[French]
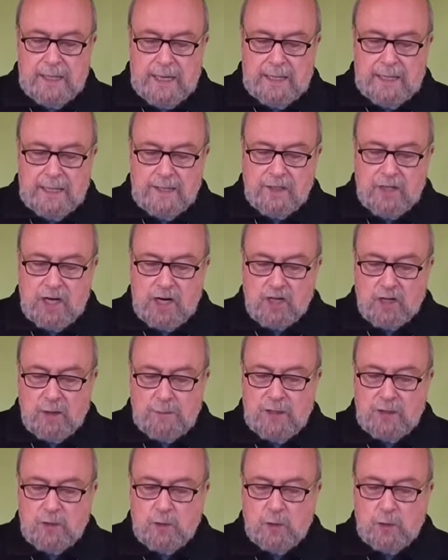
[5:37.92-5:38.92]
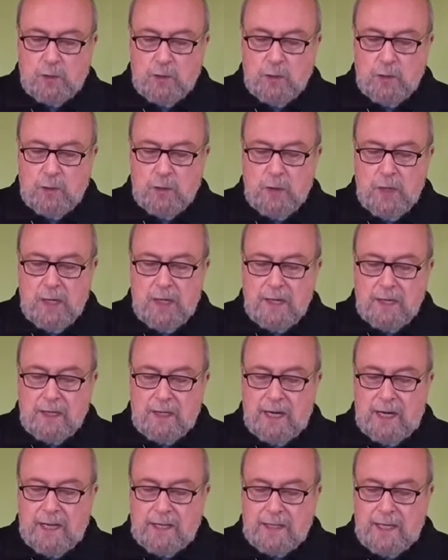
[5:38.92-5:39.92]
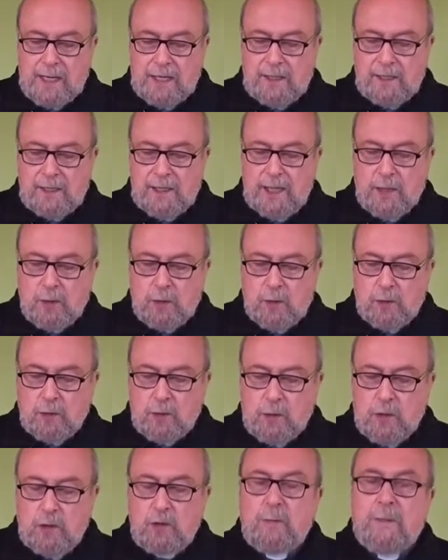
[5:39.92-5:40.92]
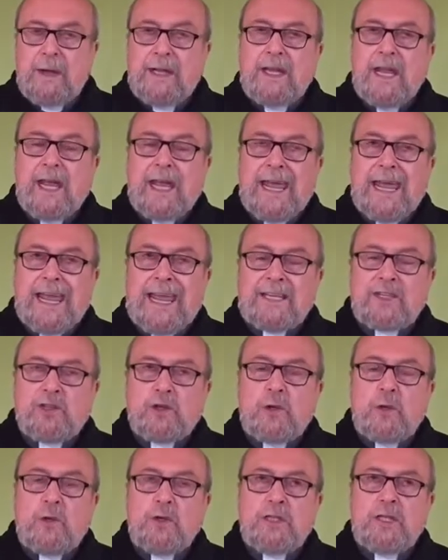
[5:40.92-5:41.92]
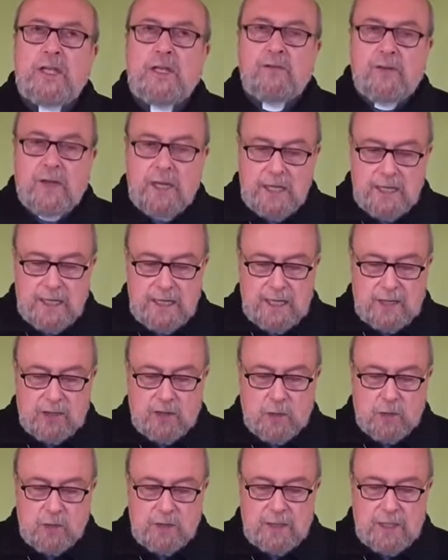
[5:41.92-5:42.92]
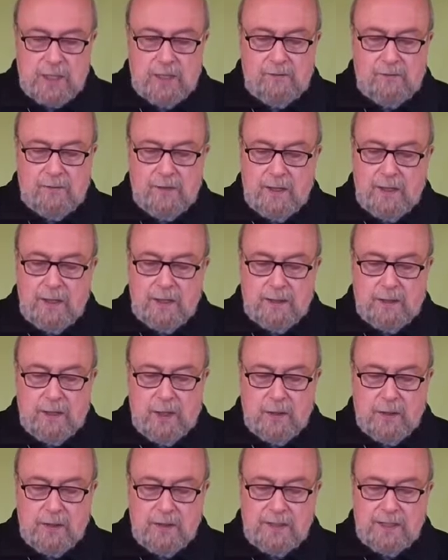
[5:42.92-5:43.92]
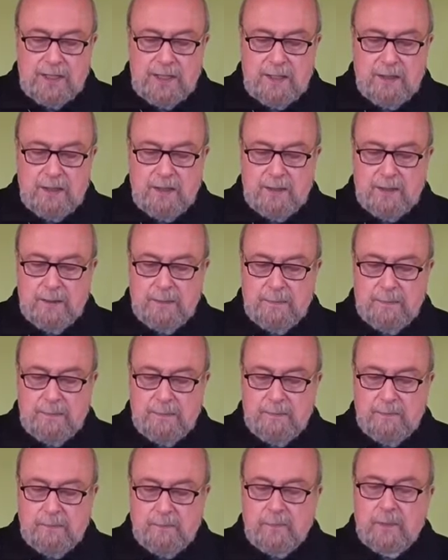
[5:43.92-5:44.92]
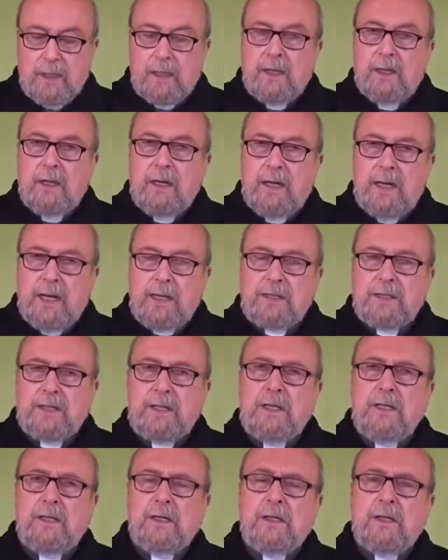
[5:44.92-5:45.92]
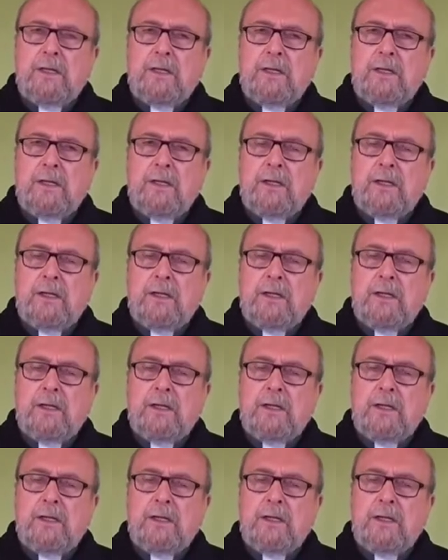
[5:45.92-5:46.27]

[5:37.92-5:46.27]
L'Église n'a jamais soutenu que la réalité est contenue de manière exclusive et exhaustive dans le signe, les signes